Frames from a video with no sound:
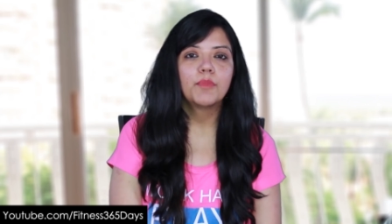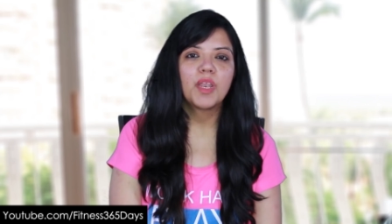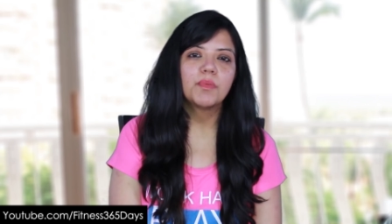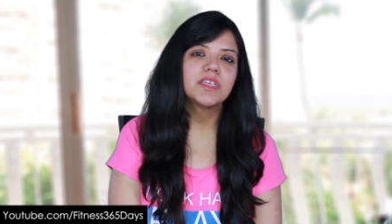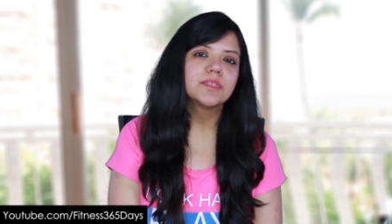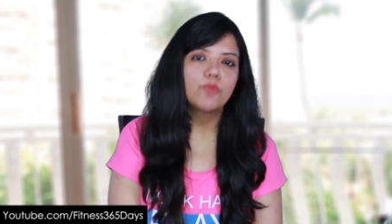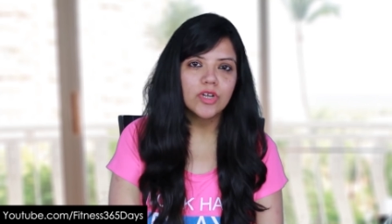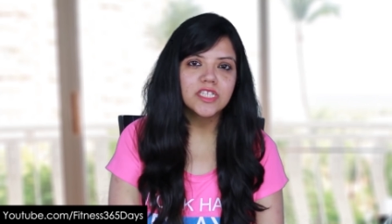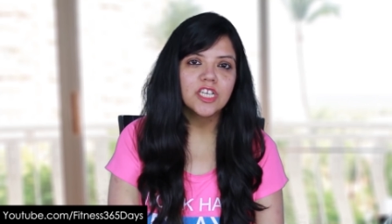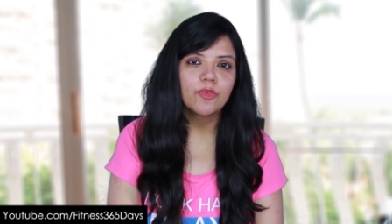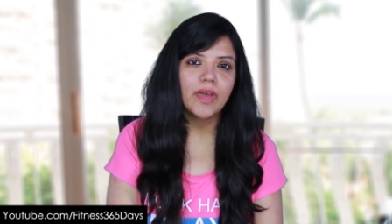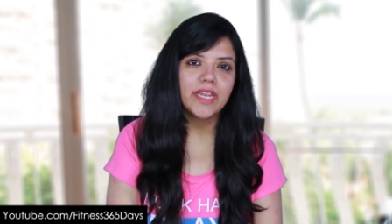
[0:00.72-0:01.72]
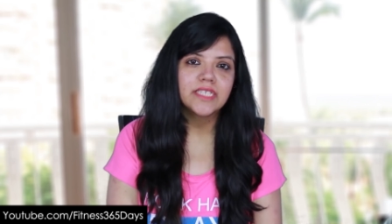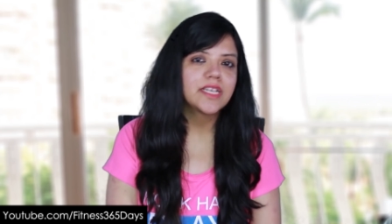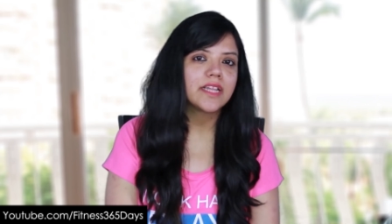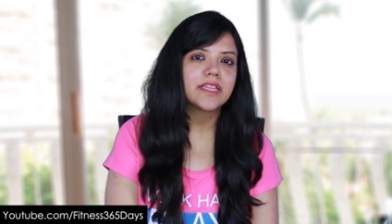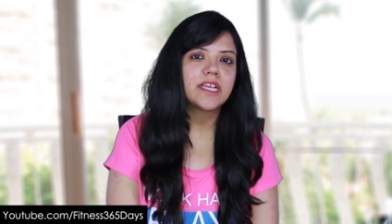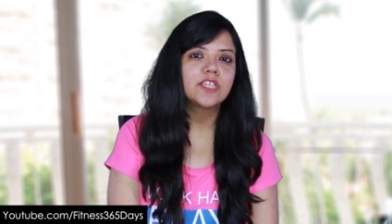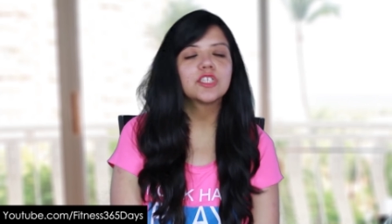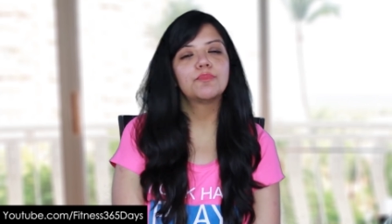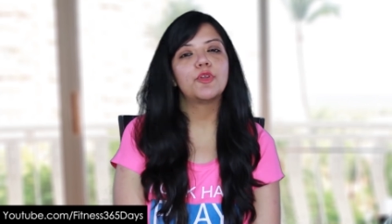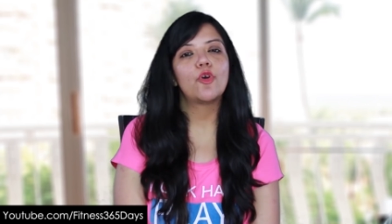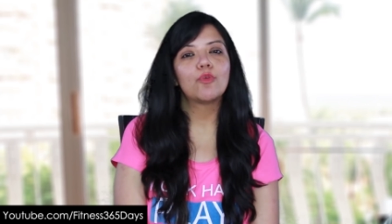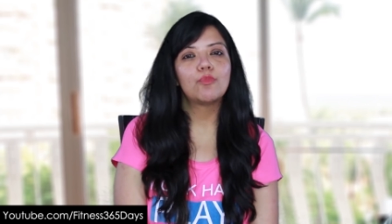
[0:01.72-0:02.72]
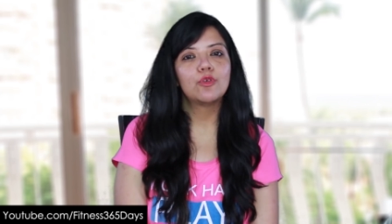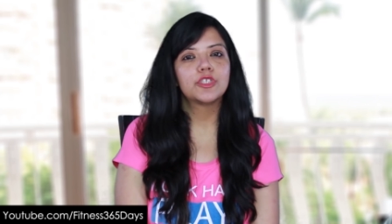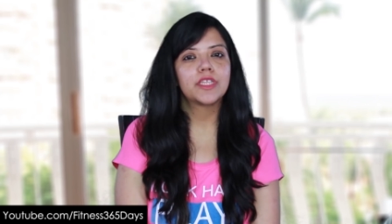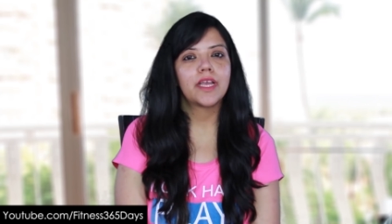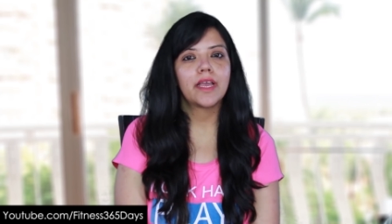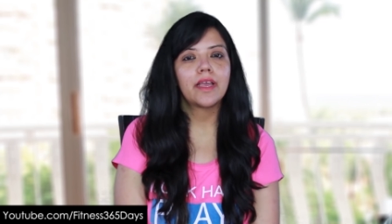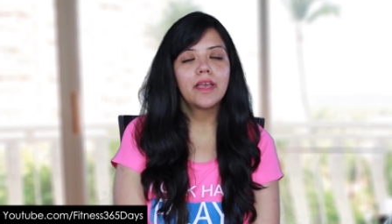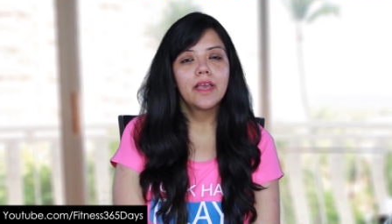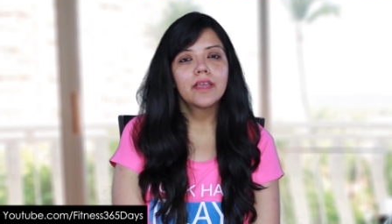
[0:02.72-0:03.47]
मेरे पास बहुत सी क्वेरीज आती हैं जिसमें लोग पूछते हैं